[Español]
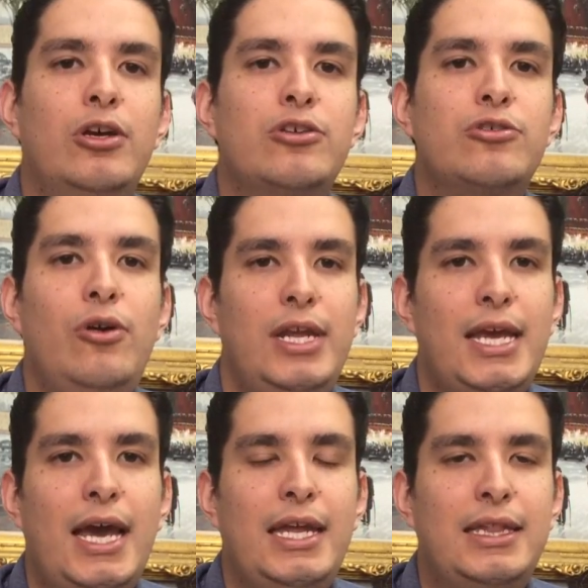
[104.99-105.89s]

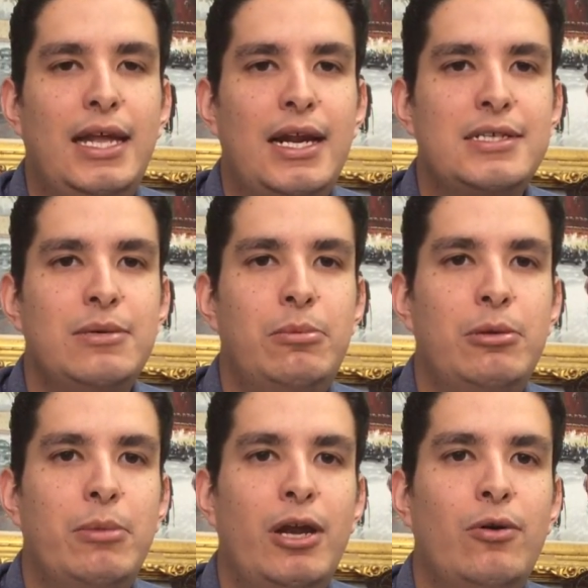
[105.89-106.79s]
solía enterarse
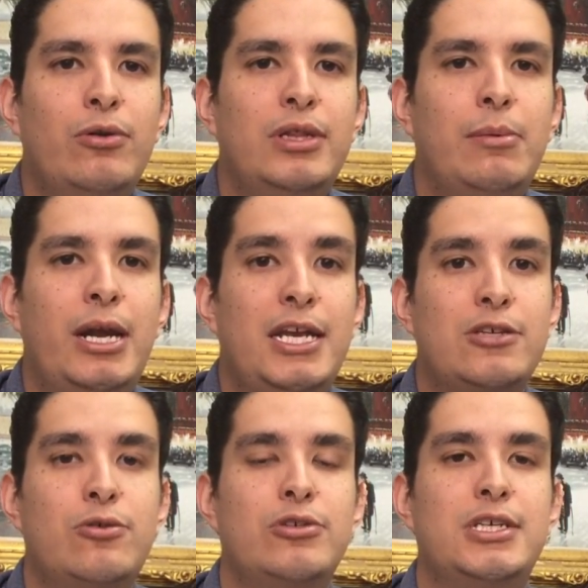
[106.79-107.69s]
primero de
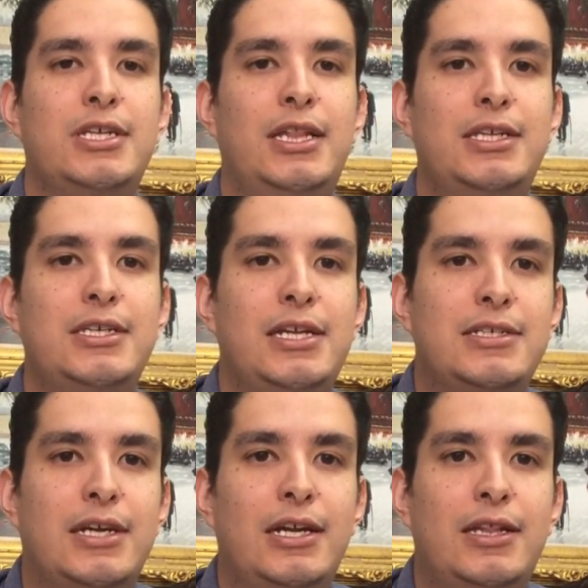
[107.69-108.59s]
varias cosas antes que el
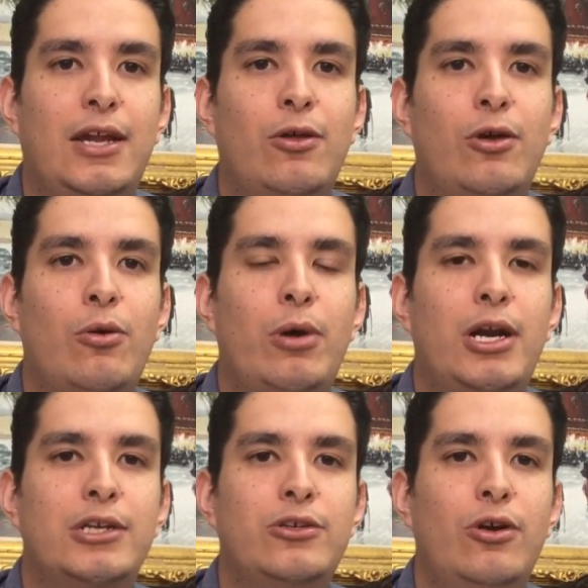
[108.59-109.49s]
secretario de
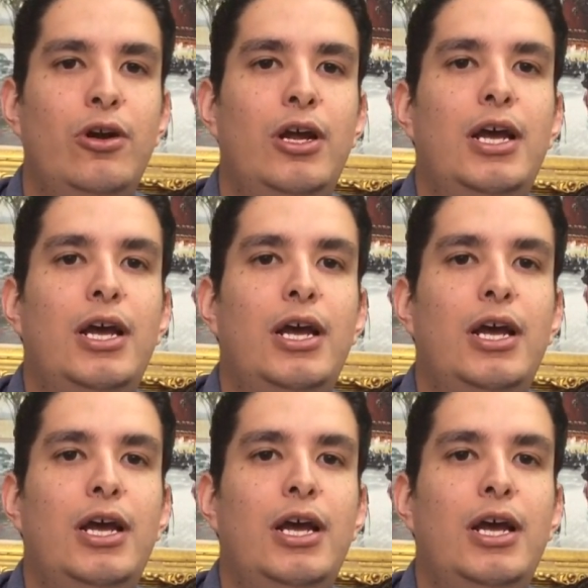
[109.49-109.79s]
Gobernación,